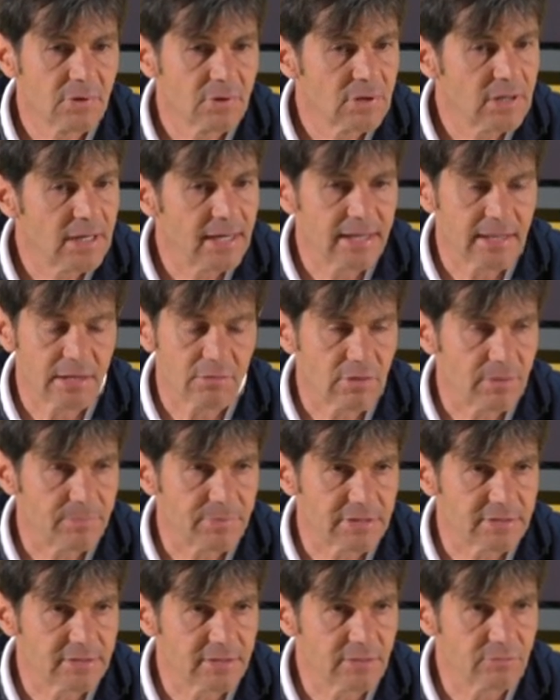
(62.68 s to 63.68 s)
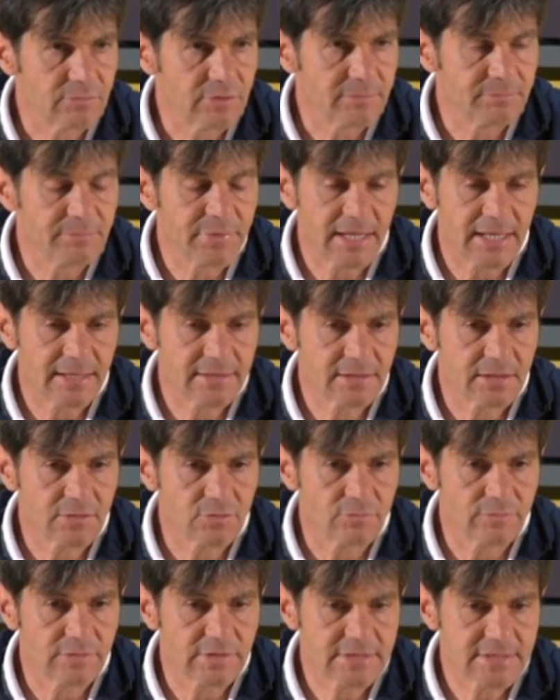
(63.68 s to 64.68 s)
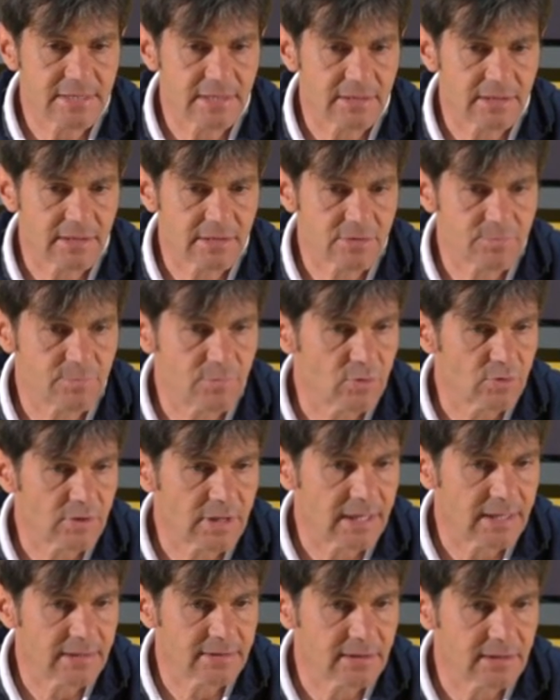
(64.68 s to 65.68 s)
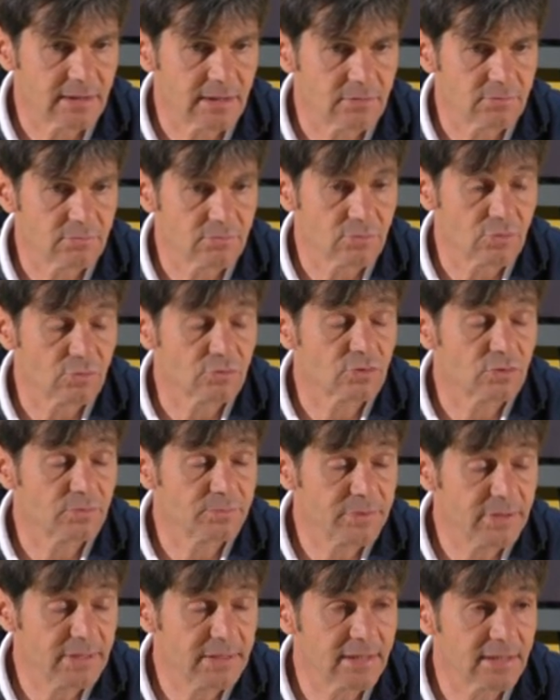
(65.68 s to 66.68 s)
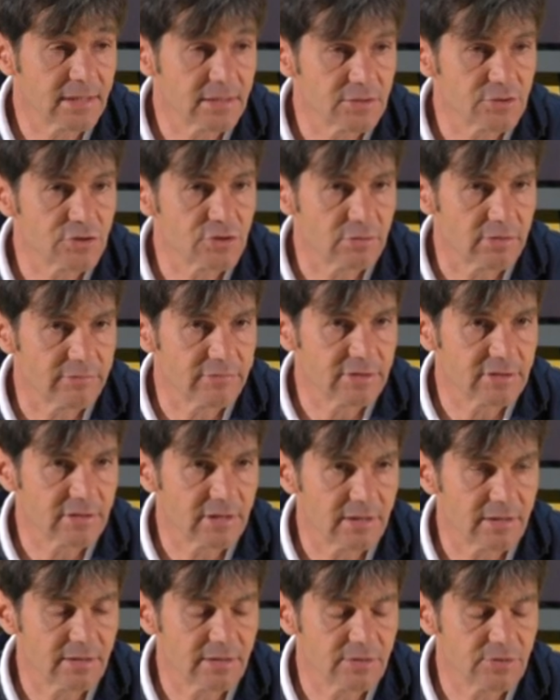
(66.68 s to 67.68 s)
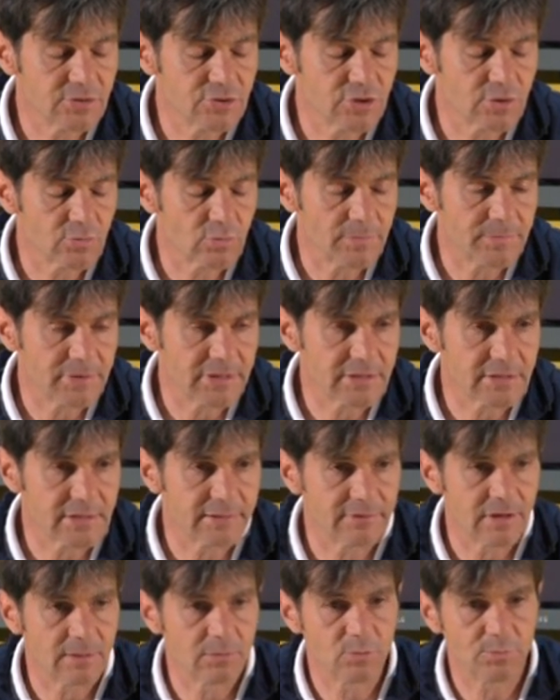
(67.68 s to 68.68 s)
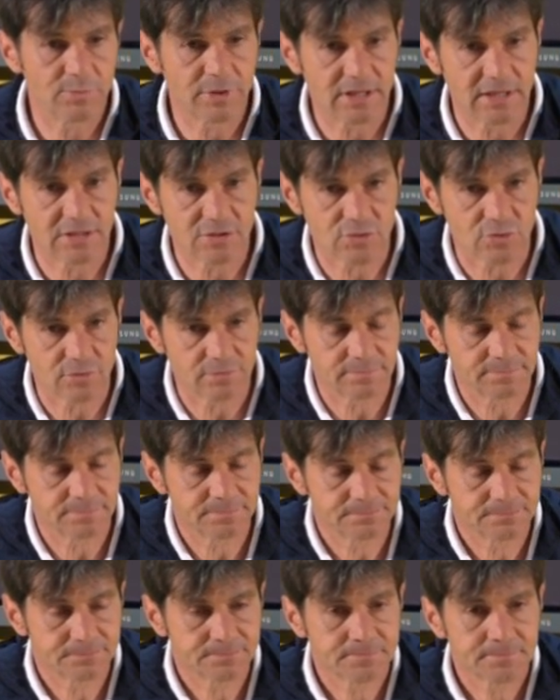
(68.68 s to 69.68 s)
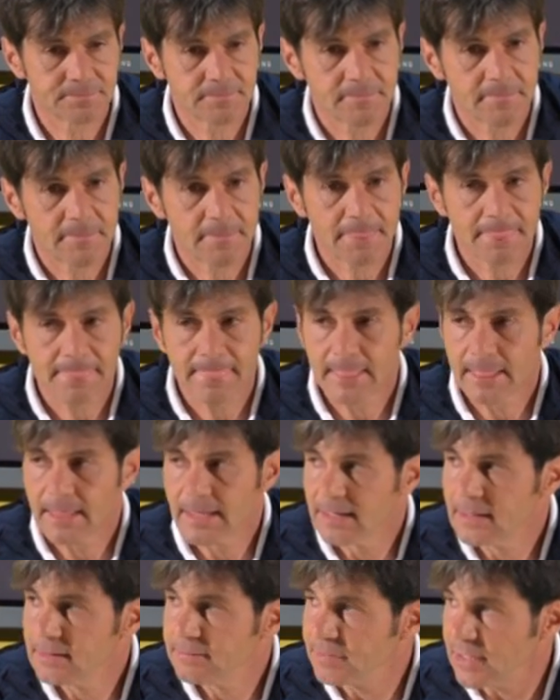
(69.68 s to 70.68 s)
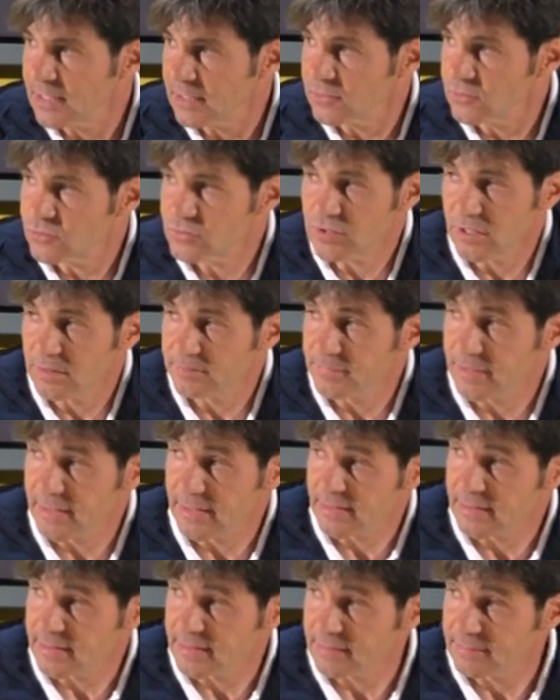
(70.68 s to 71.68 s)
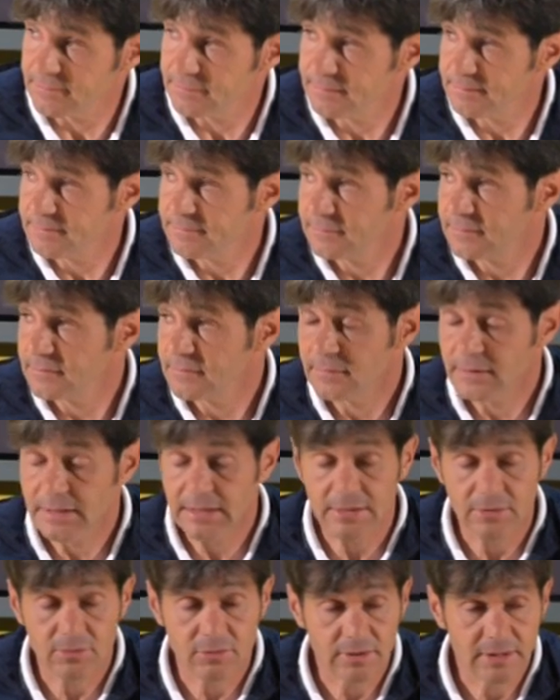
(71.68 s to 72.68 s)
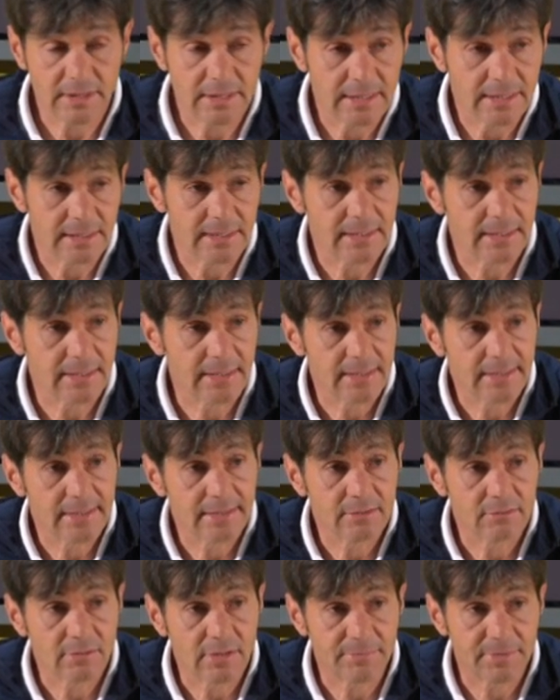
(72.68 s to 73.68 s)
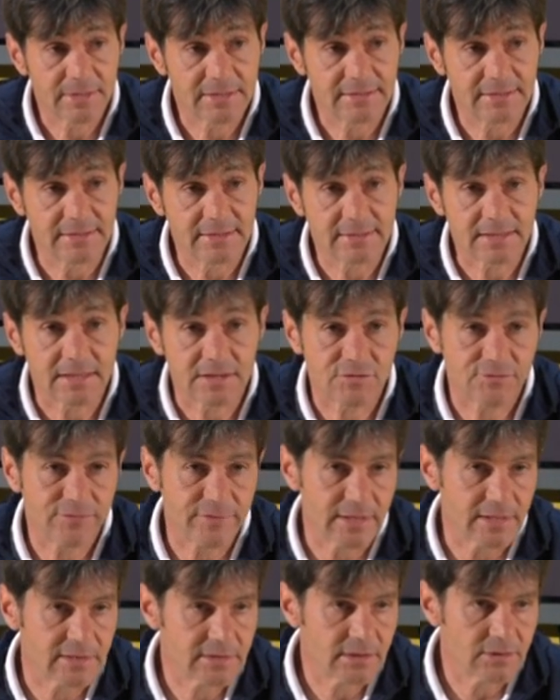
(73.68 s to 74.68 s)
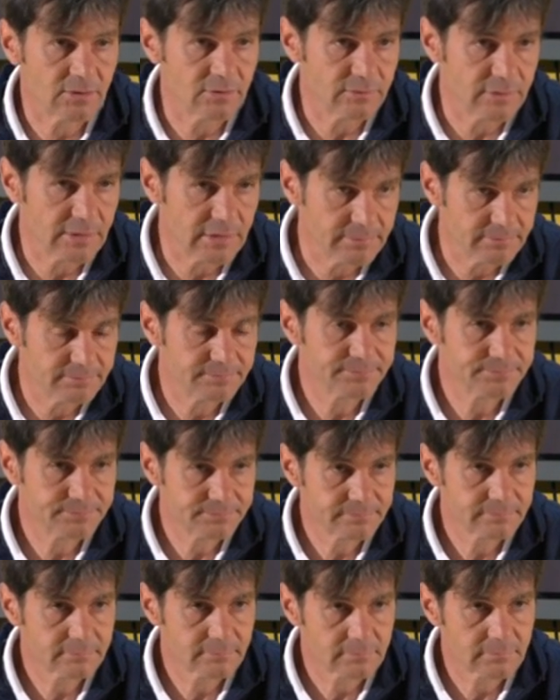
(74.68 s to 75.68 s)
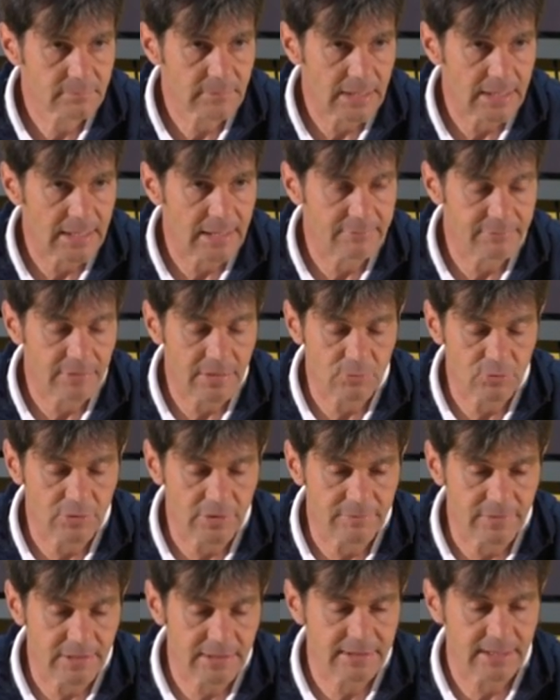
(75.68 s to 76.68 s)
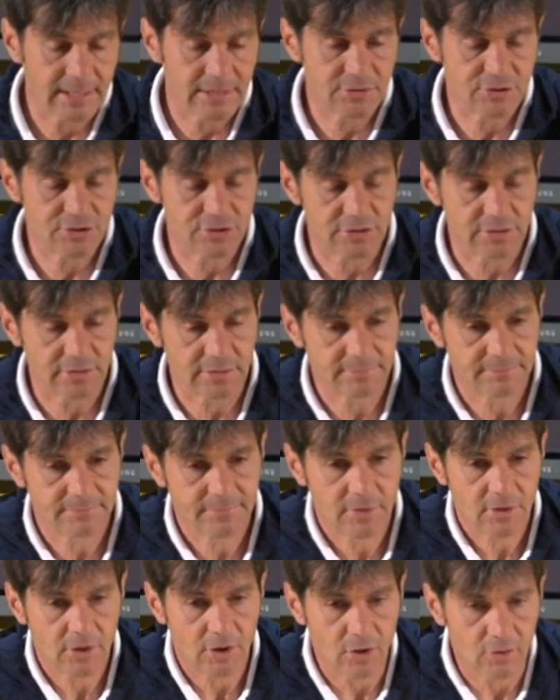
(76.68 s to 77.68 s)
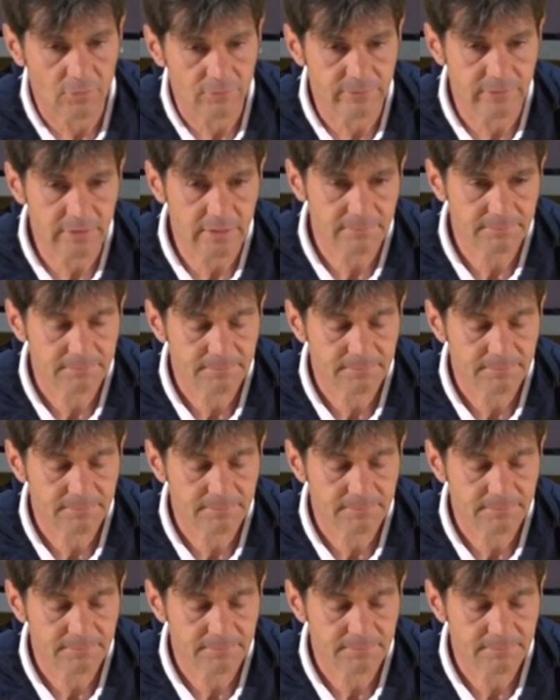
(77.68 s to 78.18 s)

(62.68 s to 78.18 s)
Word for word: era una partita equilibrata dove è stata sbloccata da un contropiede che ingenuamente, ingenuamente avevamo preso. Paradossalmente in, un, eh, in una partita in trasferta dove avevamo dei vantaggi ovvi,